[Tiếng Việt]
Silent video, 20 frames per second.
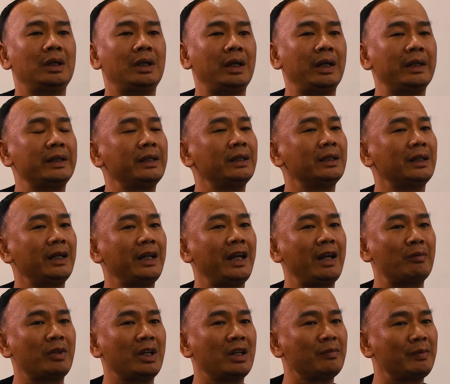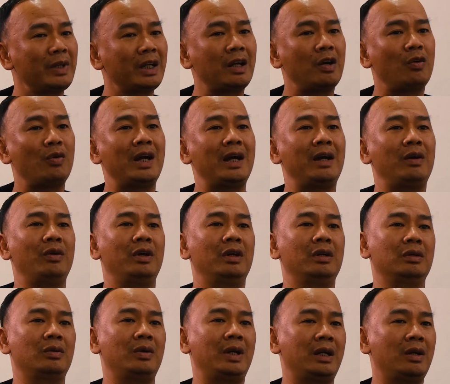anh nhìn thấy em đứng với cậu Lào ở
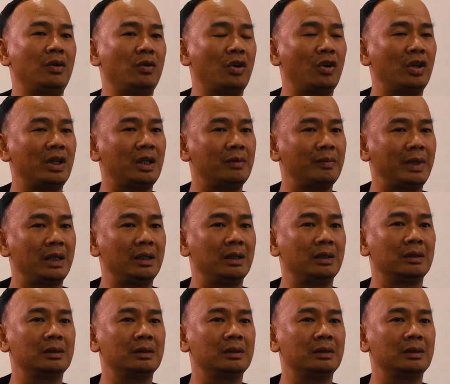ngoài đầu ngõ nhà mình.